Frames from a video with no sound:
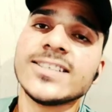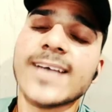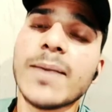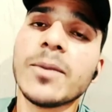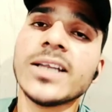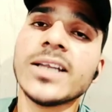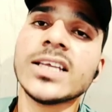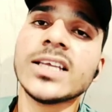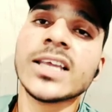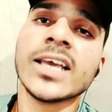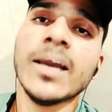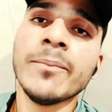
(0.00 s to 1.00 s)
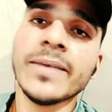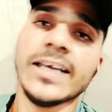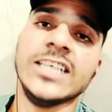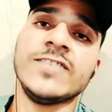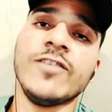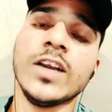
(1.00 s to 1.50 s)
साफ कर दिया था कि हम
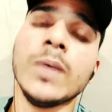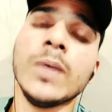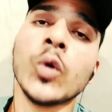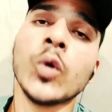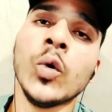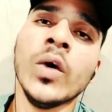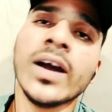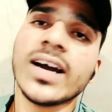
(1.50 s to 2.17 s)
इस फिल्म को